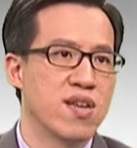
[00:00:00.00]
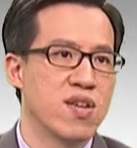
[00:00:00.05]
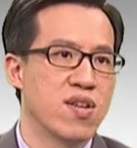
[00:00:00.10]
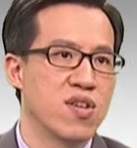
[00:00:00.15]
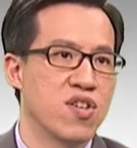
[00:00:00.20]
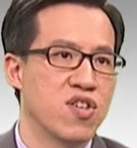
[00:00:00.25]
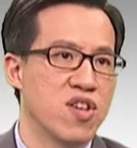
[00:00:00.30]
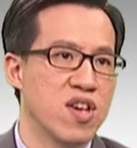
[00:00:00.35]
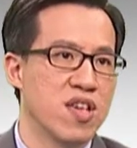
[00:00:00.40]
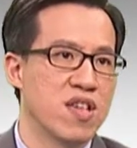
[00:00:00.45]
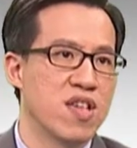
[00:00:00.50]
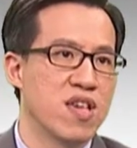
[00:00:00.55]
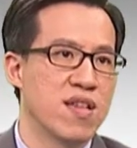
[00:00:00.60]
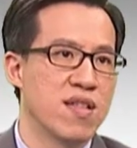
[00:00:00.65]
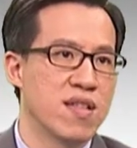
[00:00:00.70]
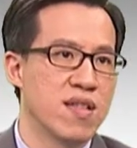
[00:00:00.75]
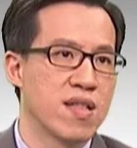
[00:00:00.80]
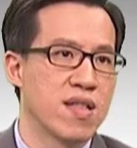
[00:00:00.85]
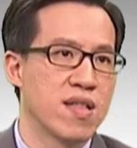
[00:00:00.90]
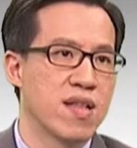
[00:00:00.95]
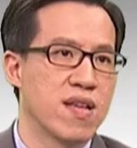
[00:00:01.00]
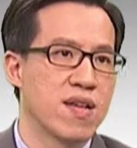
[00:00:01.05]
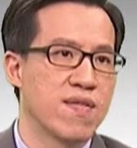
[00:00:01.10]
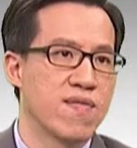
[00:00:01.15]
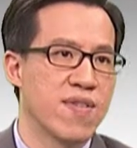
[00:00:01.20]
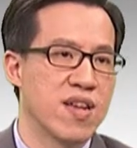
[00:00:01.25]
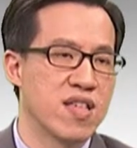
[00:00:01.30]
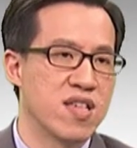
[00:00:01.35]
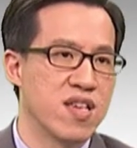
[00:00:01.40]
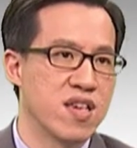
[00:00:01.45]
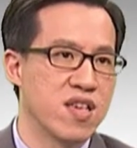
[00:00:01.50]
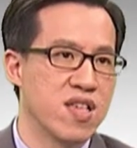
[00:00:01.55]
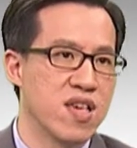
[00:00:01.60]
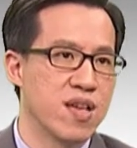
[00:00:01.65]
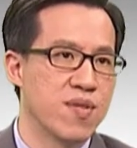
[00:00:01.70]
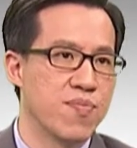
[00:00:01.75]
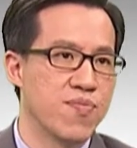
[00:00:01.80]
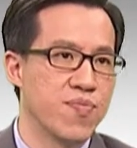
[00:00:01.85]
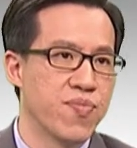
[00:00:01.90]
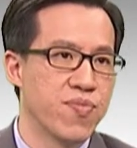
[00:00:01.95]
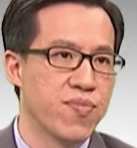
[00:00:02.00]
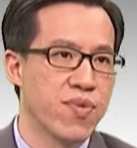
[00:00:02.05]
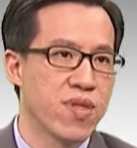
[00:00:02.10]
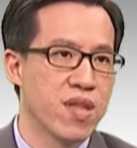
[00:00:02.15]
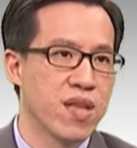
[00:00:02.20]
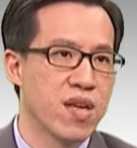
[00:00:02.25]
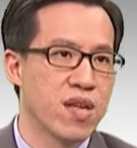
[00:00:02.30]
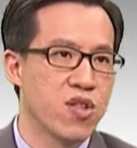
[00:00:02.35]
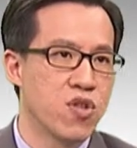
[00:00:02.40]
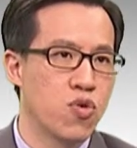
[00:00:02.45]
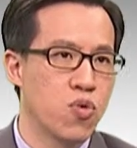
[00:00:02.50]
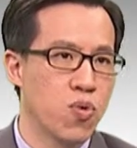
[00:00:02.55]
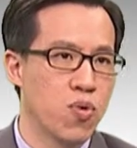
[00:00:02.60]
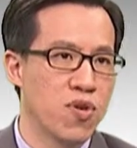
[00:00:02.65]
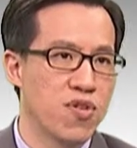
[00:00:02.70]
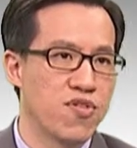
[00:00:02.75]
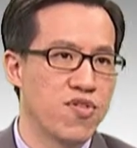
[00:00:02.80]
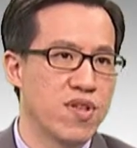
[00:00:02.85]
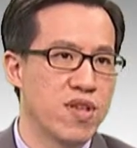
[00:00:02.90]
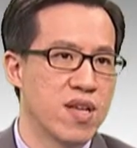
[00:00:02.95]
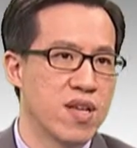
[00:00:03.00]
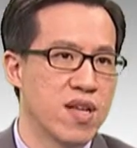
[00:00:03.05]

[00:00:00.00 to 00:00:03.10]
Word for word: 斜线。反斜线，tools，